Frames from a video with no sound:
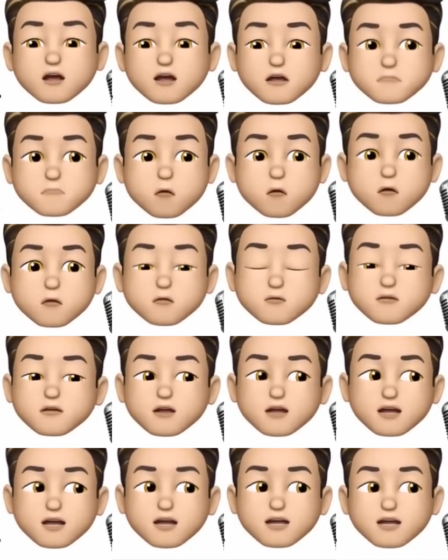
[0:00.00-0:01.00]
もう本当
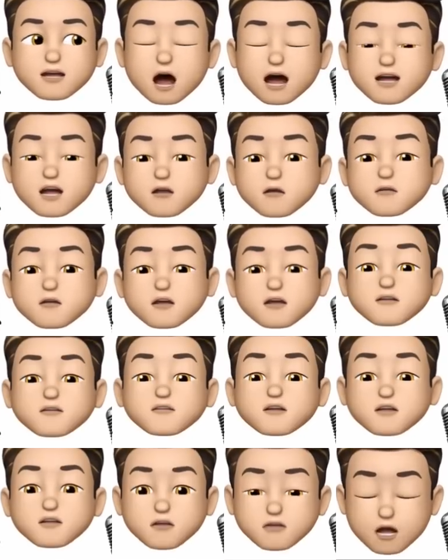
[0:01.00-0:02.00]
に偏ってる
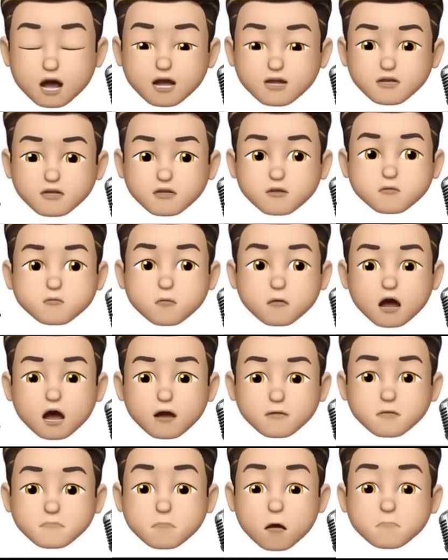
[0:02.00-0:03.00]
んですよね。っていうの
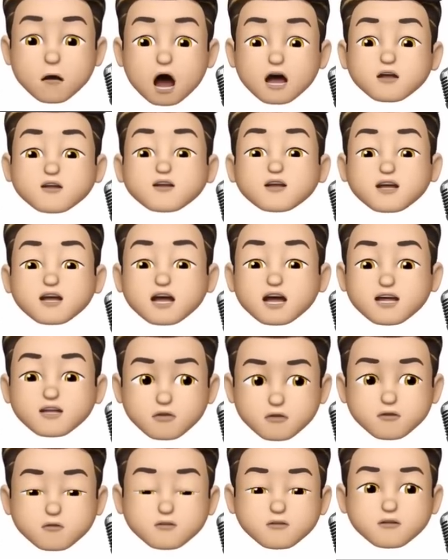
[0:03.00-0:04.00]
は、やっぱまくりに行
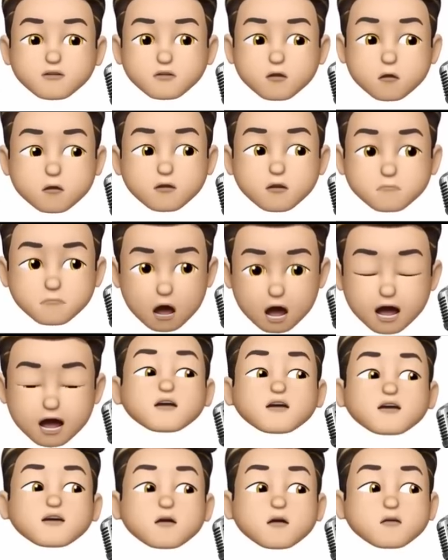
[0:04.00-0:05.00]
くという目。
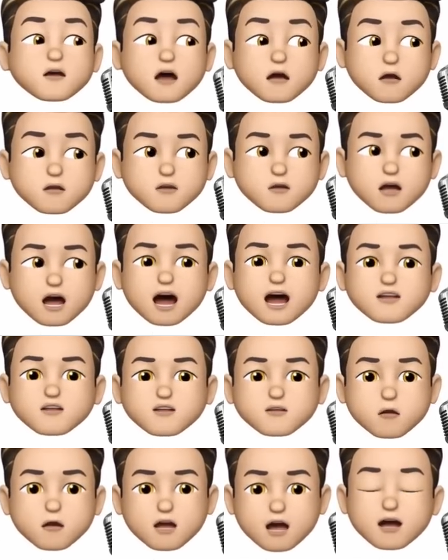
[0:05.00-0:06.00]
今回この
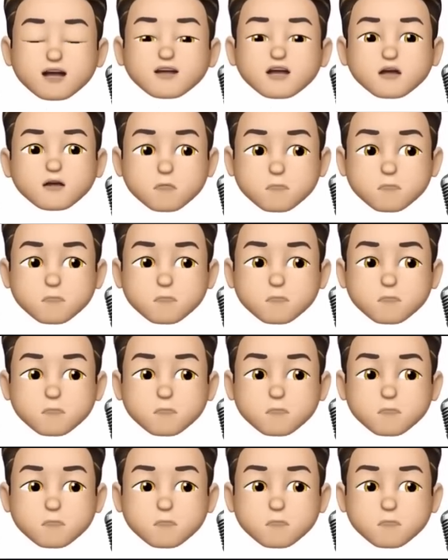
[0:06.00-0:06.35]
レースを選んだの